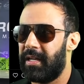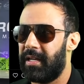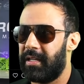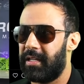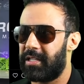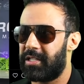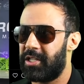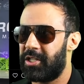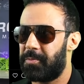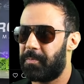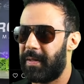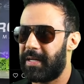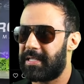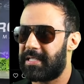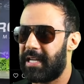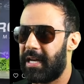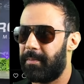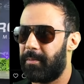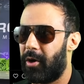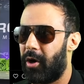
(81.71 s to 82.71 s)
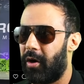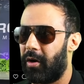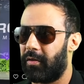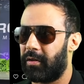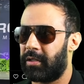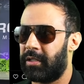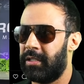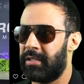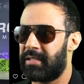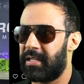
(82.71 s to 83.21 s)
E a gente percebe, ó,
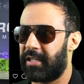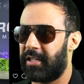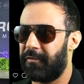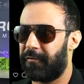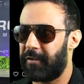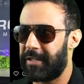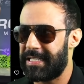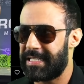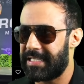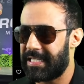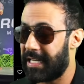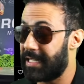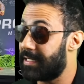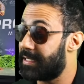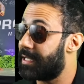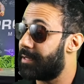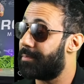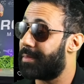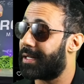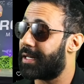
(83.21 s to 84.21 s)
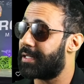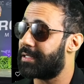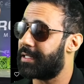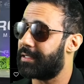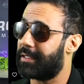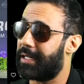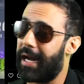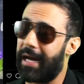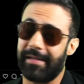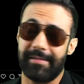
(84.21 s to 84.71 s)
que isso aqui foi seis semanas
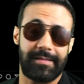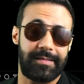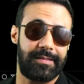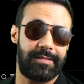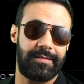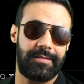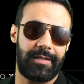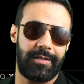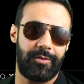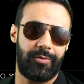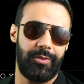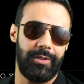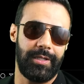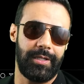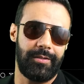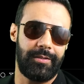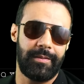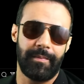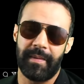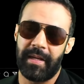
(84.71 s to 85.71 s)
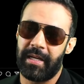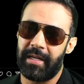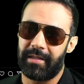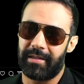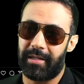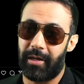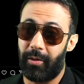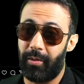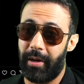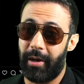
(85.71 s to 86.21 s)
atrás, tranquilo?
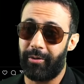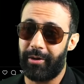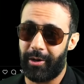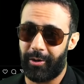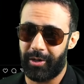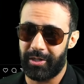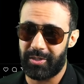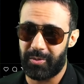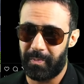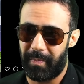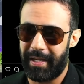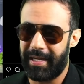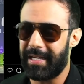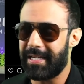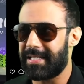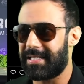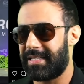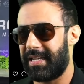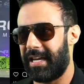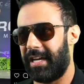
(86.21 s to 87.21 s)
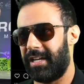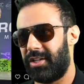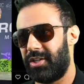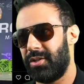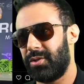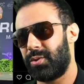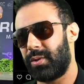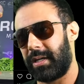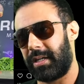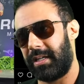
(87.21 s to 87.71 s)
Então é um negócio bem recente.
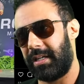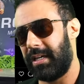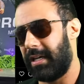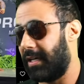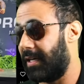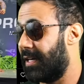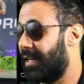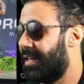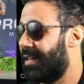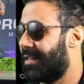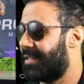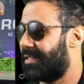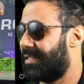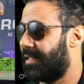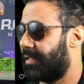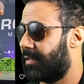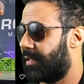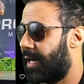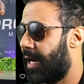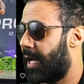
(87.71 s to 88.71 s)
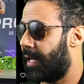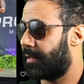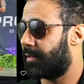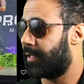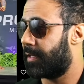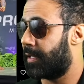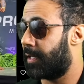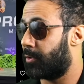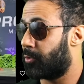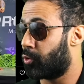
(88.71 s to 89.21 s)
Isso aqui se
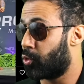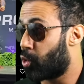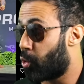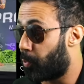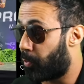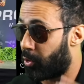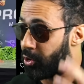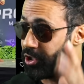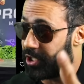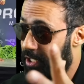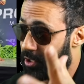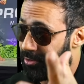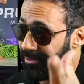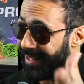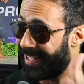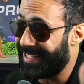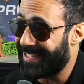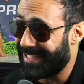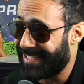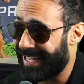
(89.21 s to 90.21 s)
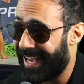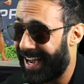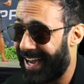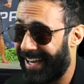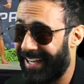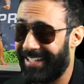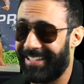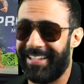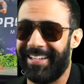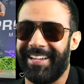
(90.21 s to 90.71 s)
trata do cupom Jason na
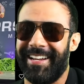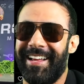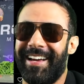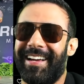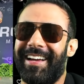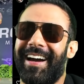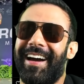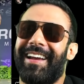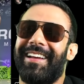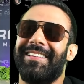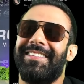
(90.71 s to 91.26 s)
Insider, né, cara?